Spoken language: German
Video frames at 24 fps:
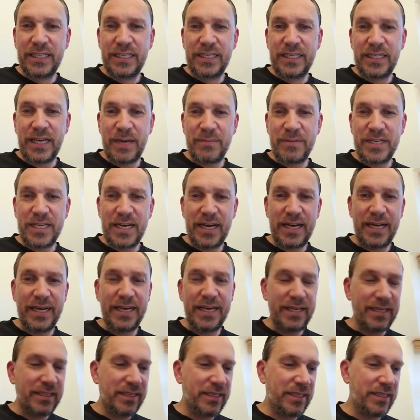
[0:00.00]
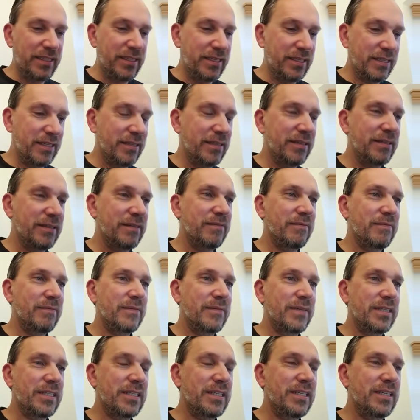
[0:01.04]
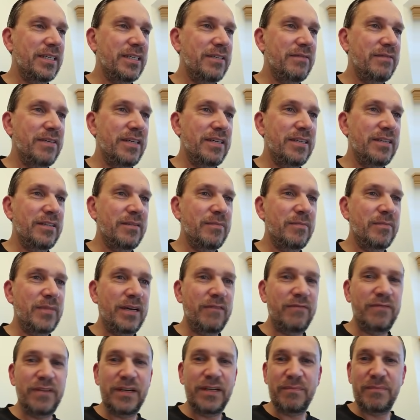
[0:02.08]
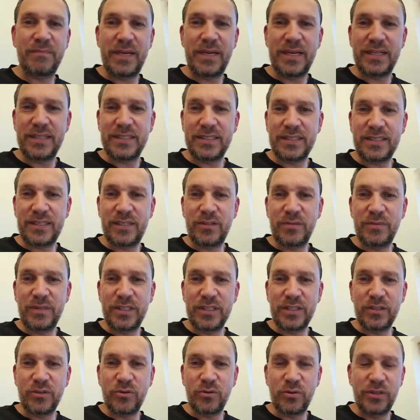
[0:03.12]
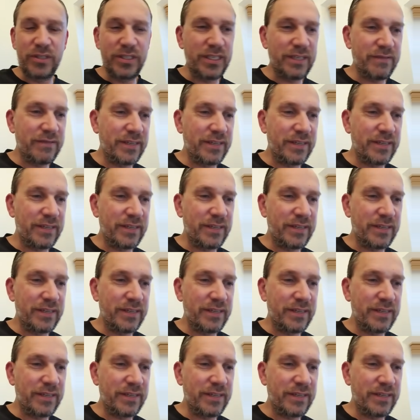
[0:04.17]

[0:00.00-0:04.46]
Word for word: Die habe ich eigentlich, ich weiß gar nicht wann, Anfang März, glaube ich, gegründet.